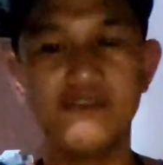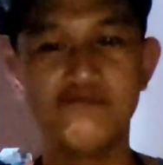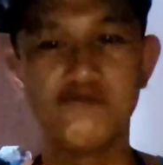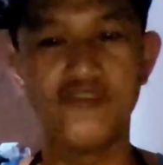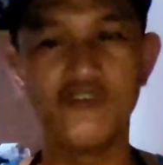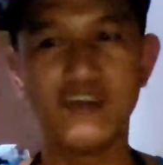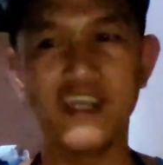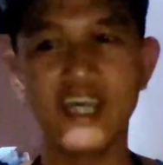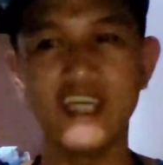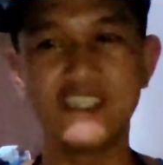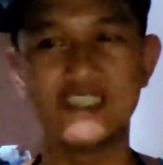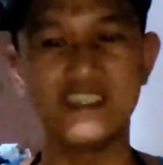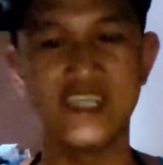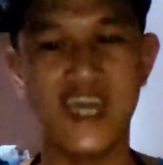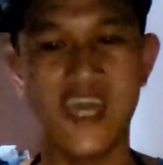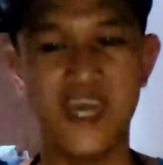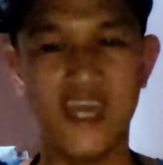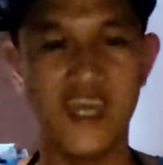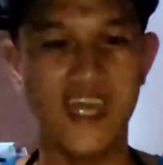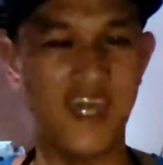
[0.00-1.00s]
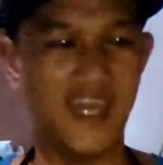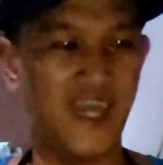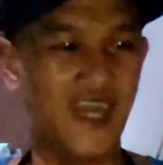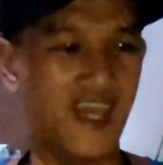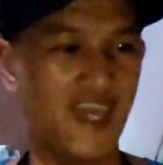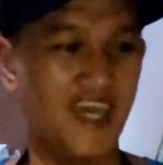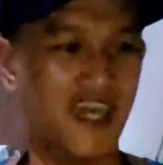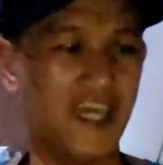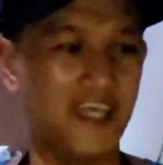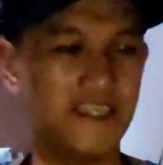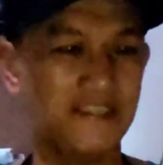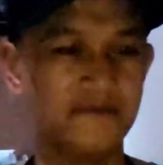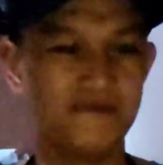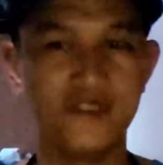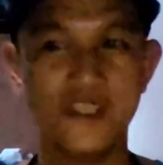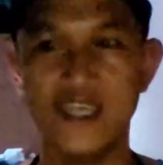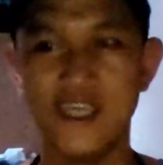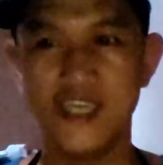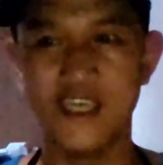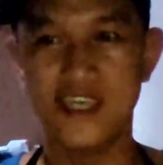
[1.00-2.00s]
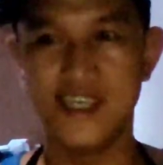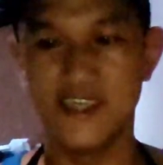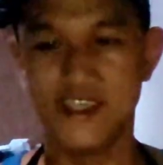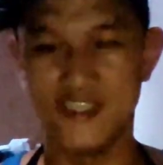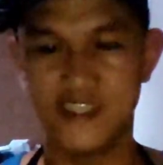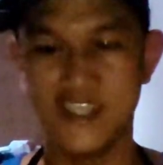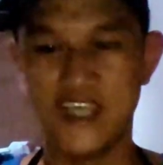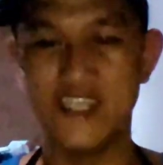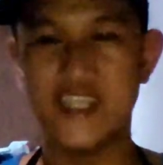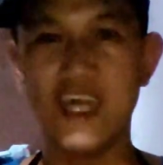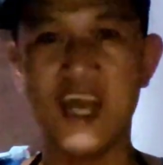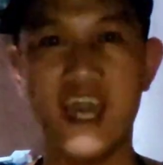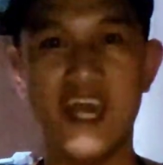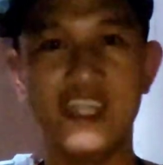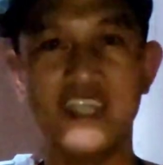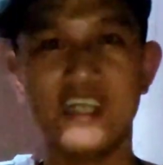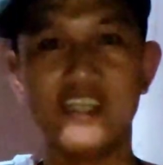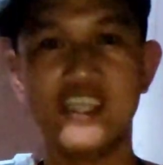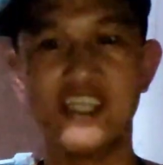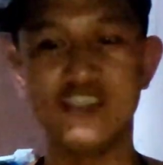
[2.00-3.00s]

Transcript: bukas uh, dadaanan